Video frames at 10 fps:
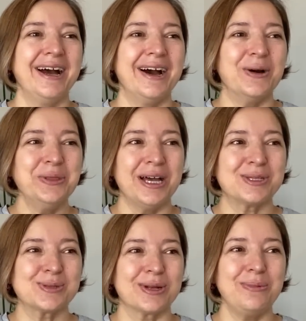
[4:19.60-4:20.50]
Ondan
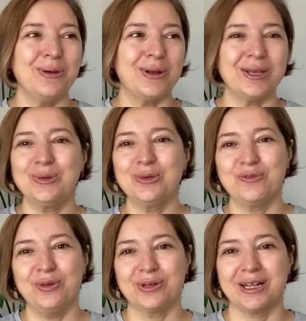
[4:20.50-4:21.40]
sonra böyle
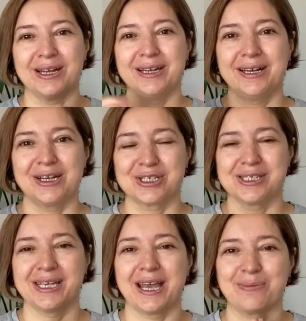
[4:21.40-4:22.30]
günlük vloglarla
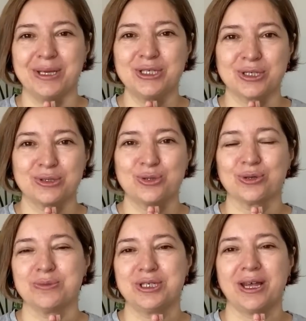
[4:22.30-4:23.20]
karşınıza gelmeye
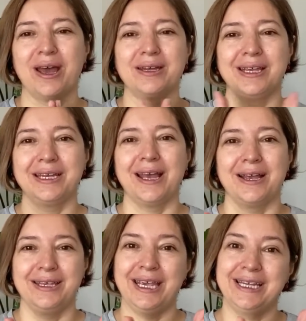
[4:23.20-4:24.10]
çalışıyorum. İşte eğer yeni
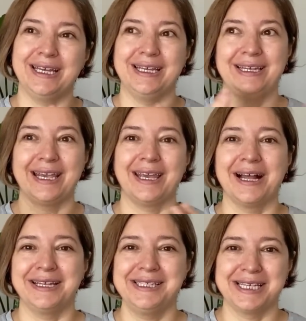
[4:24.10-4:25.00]
yeni denk
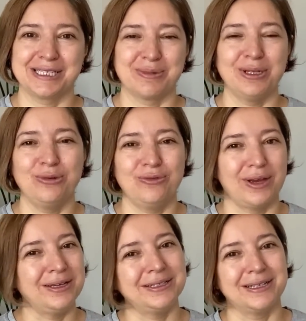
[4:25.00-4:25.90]
geldiyseniz bana
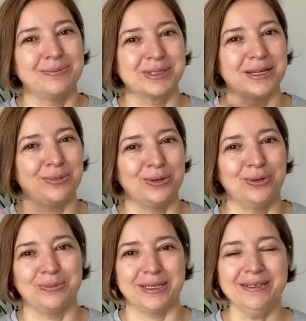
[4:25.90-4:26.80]
lütfen kanalımıza abone
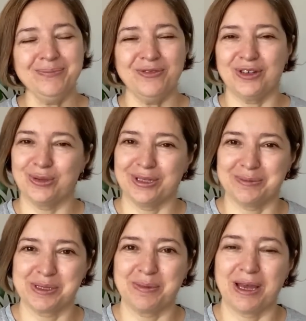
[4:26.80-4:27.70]
olmayı,
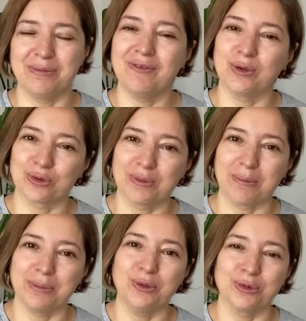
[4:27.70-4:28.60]
videolarımızı beğenmeyi ve yorum
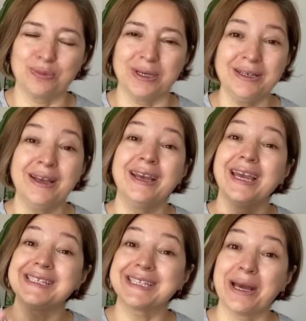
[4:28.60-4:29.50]
yapmayı unutmayın.
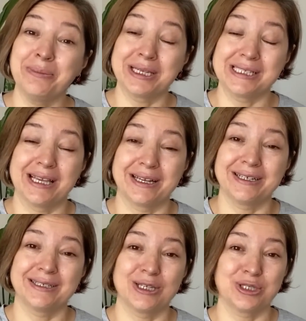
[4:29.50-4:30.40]
Eskiden beri izleyen
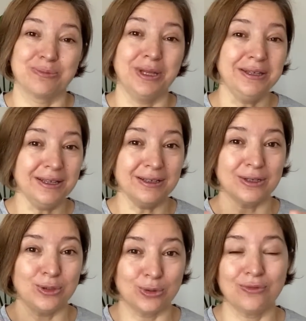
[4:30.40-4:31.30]
arkadaşlarımdan
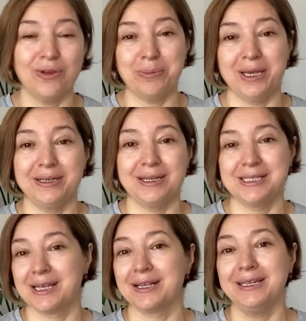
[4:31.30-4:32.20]
da yorum ve beğeni
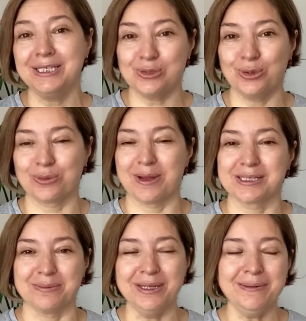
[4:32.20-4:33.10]
desteklerini istiyorum her
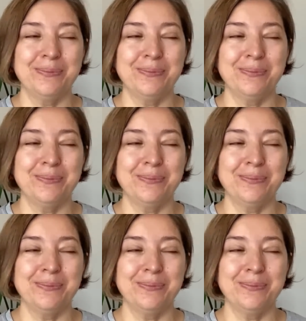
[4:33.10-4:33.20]
zaman.